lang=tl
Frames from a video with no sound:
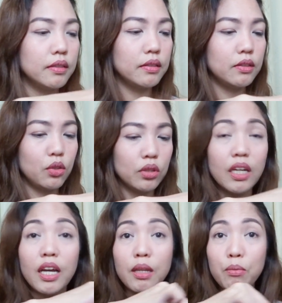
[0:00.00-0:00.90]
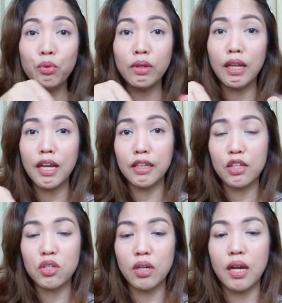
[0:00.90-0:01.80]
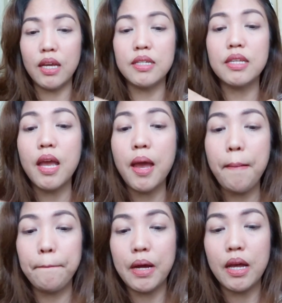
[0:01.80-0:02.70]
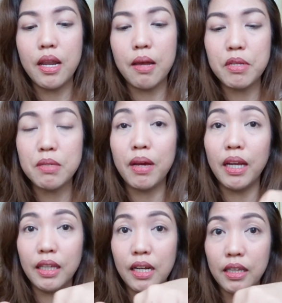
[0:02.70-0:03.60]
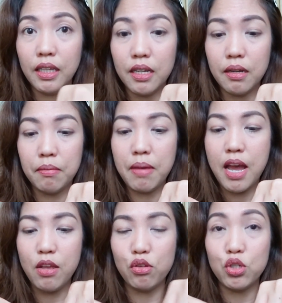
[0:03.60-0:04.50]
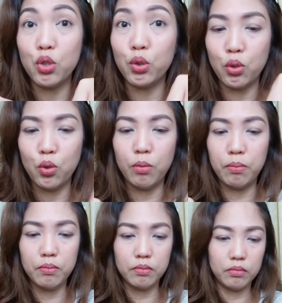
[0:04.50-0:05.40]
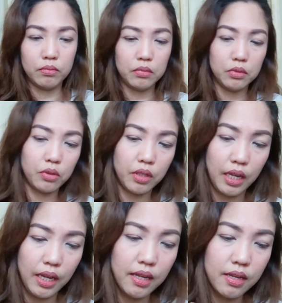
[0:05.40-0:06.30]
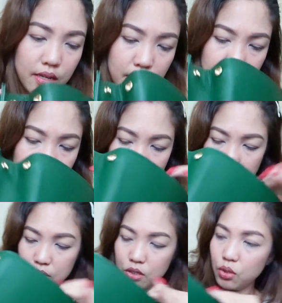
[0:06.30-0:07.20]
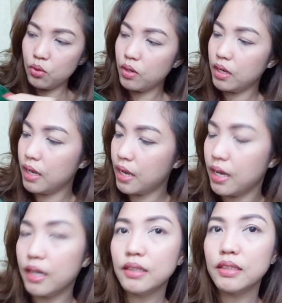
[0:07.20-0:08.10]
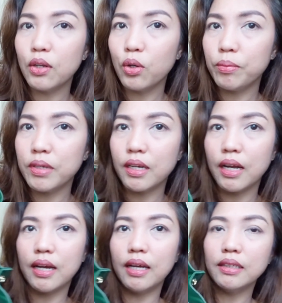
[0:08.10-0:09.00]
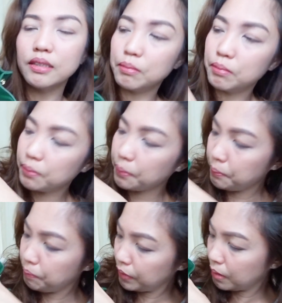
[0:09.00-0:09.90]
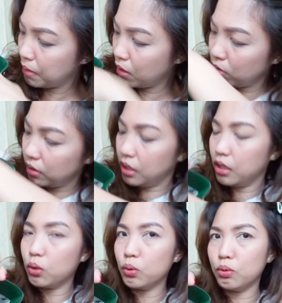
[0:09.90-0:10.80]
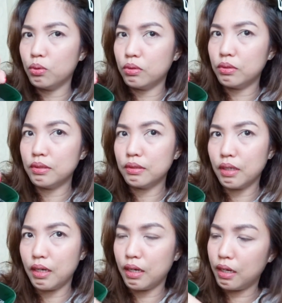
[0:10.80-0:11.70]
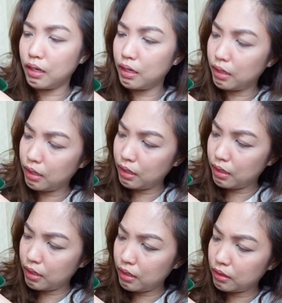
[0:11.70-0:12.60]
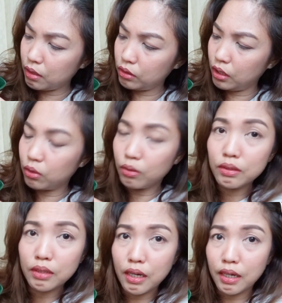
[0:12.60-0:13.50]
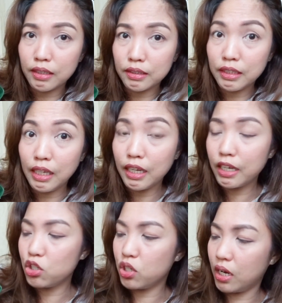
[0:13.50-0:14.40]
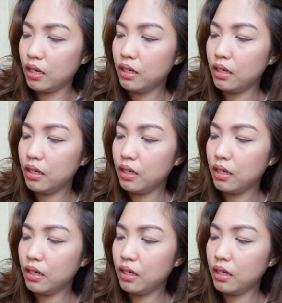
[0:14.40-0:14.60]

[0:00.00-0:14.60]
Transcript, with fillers: So, tanggalin muna natin siya, guys, para mas makita natin ng maayos yung loob. Okay? So, ayan, sa loob niya, guys, meron ditong, ah, uh, tawag dito, uh, silica gel.